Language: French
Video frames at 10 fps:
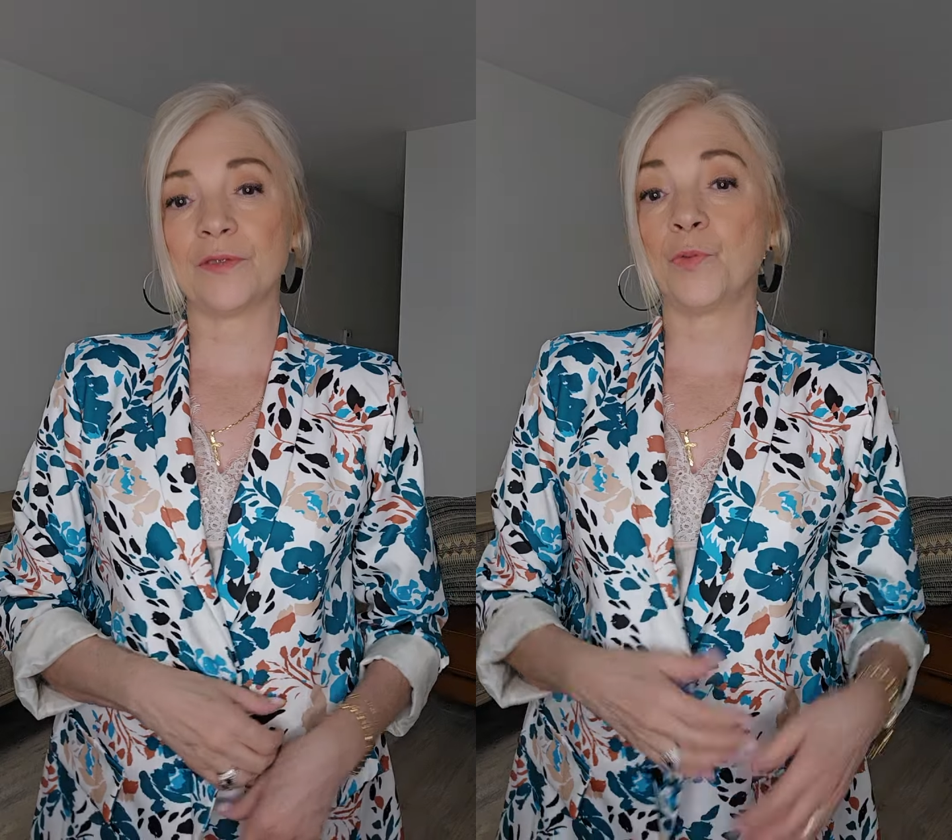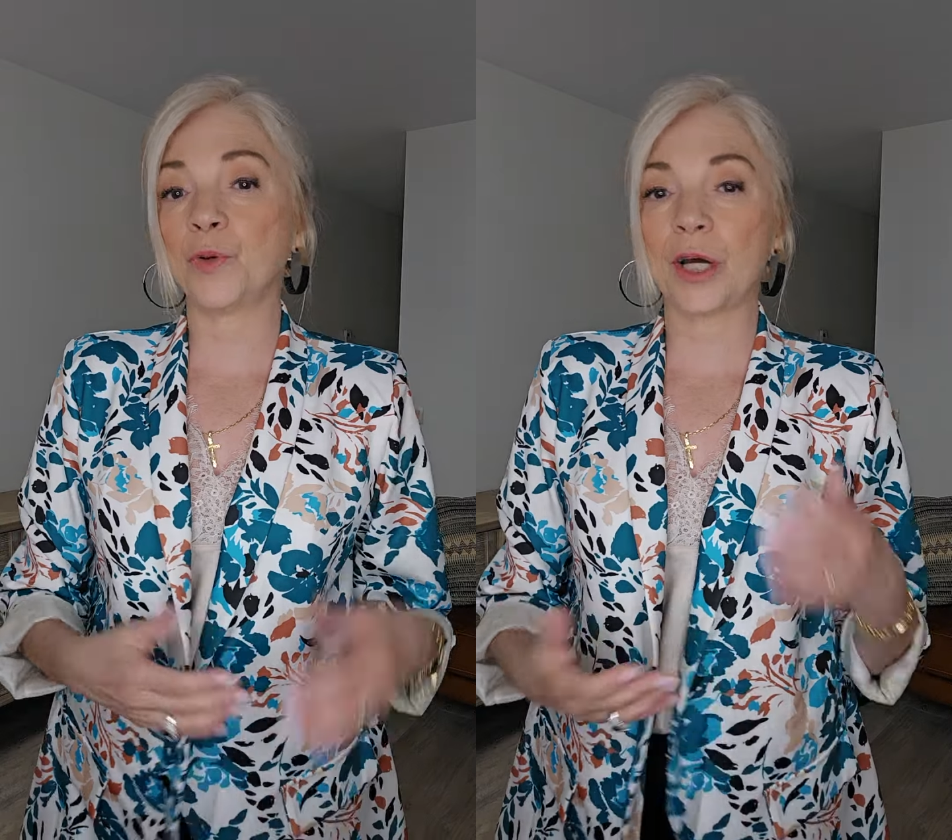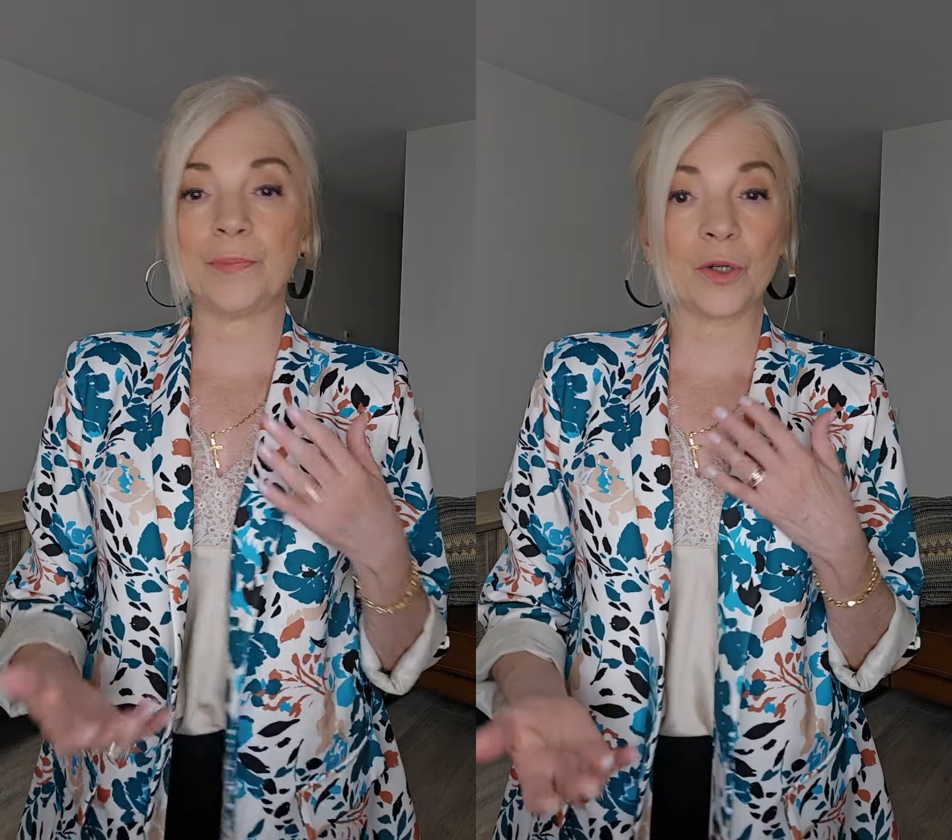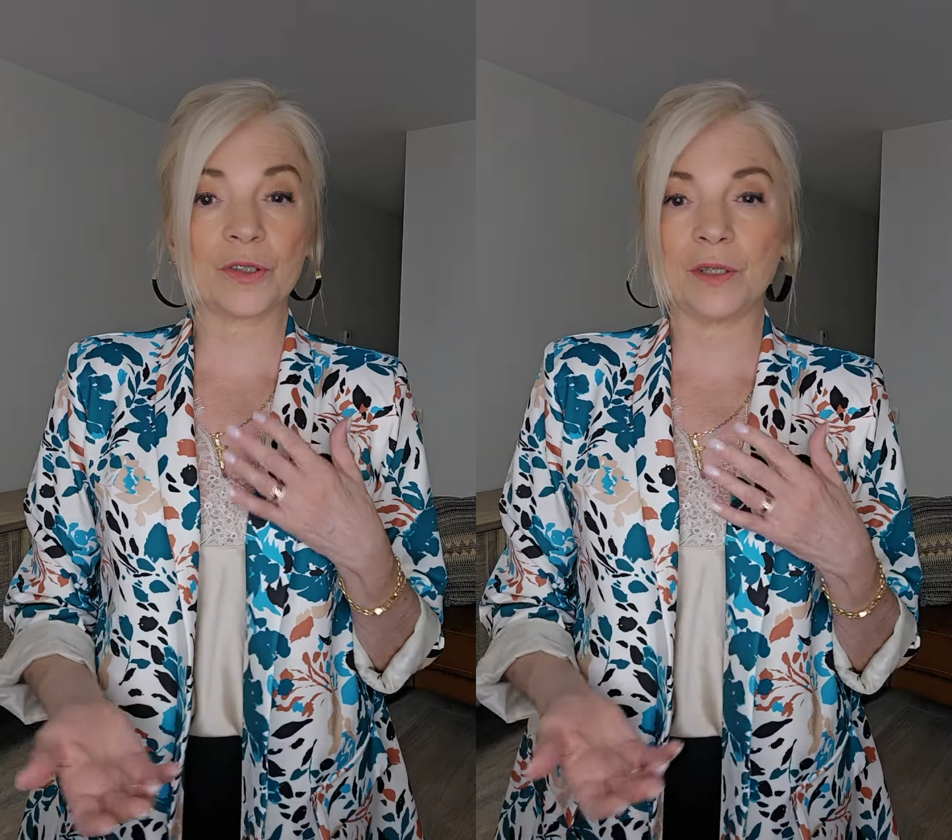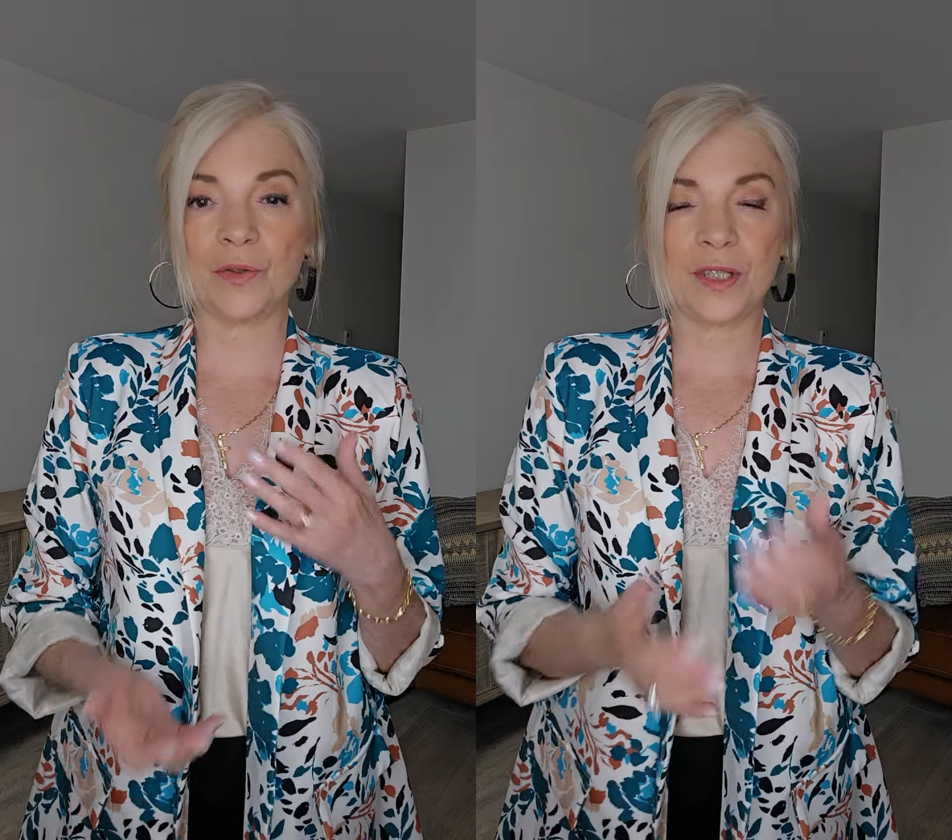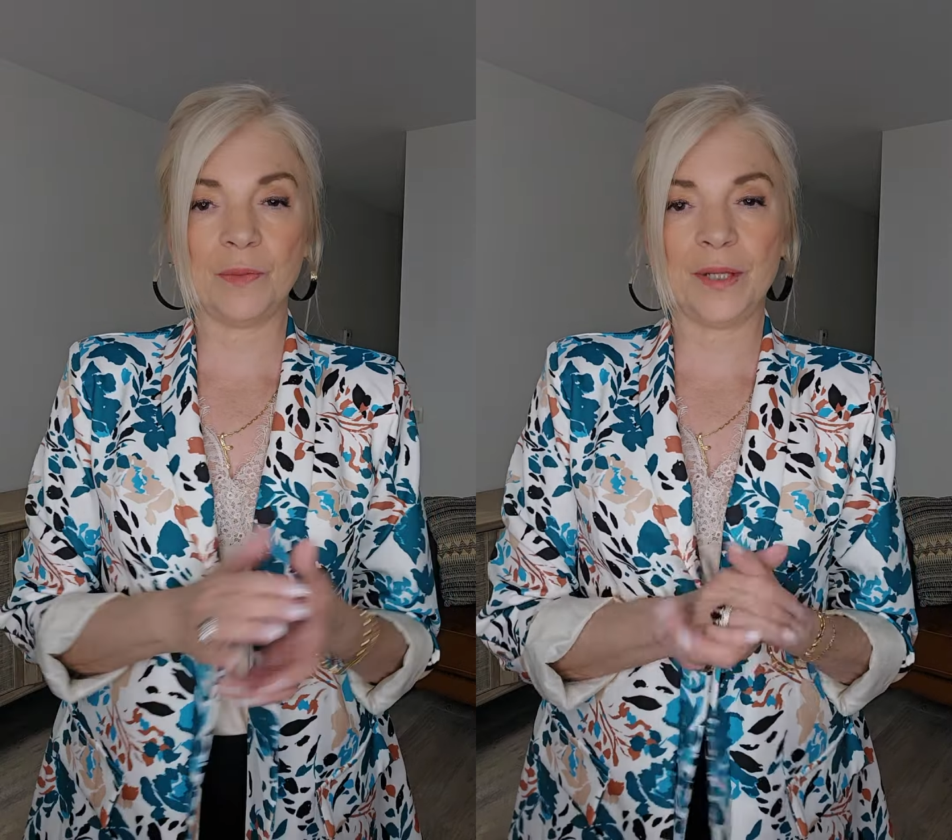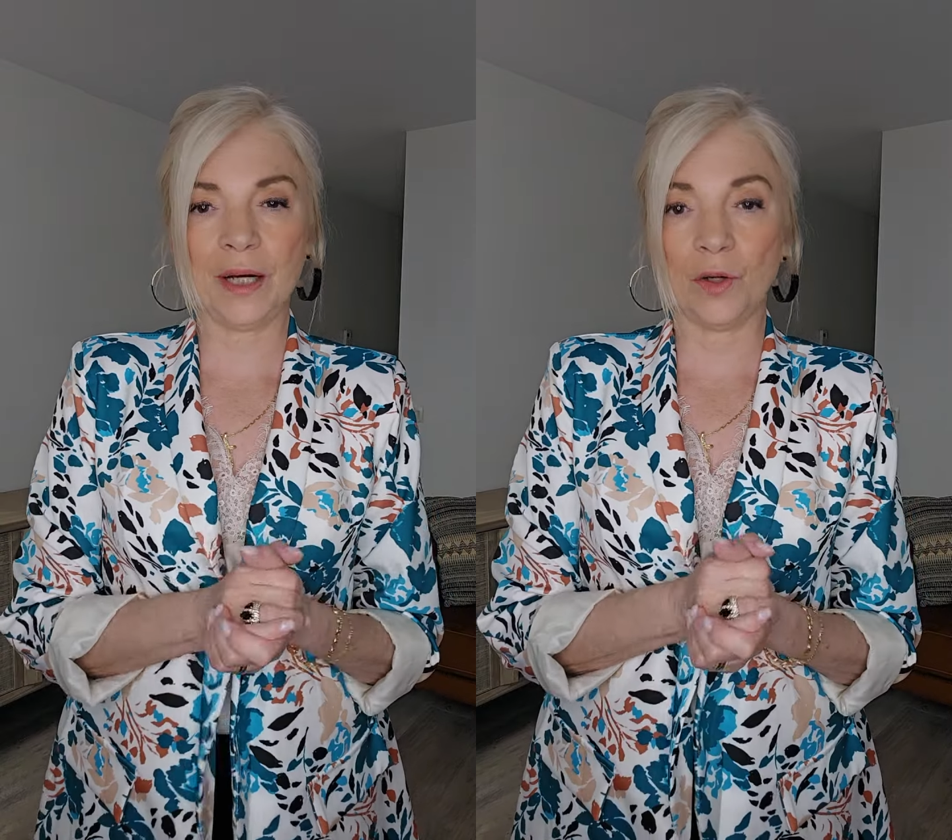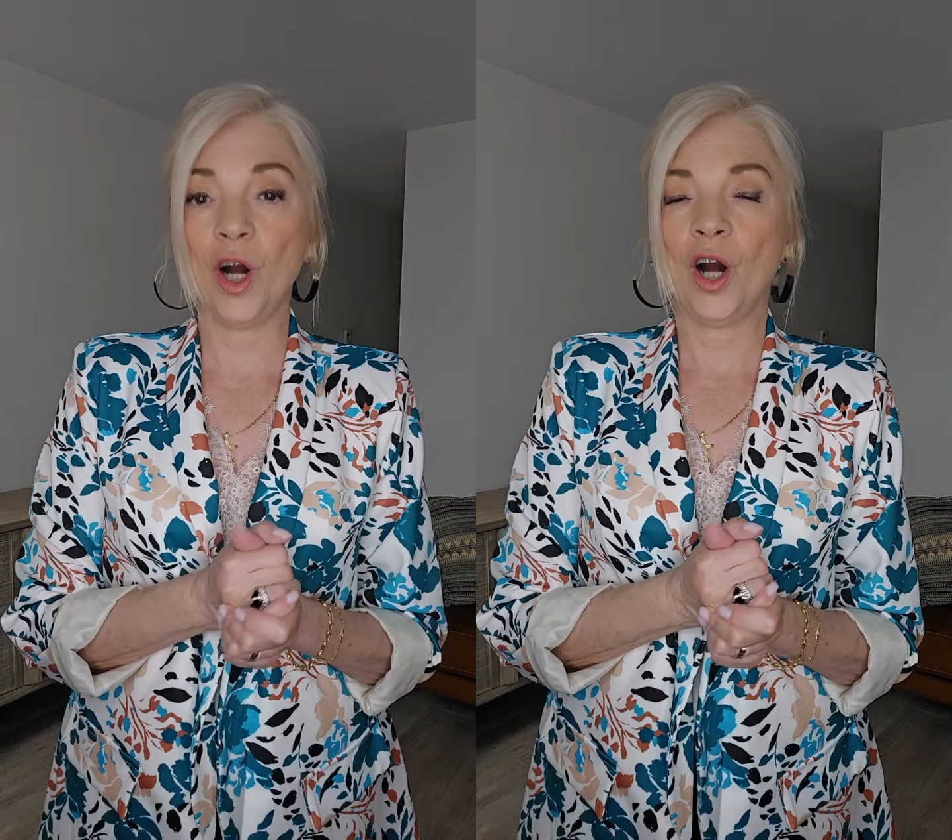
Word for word: Vous pourrez le porter aussi bien euh,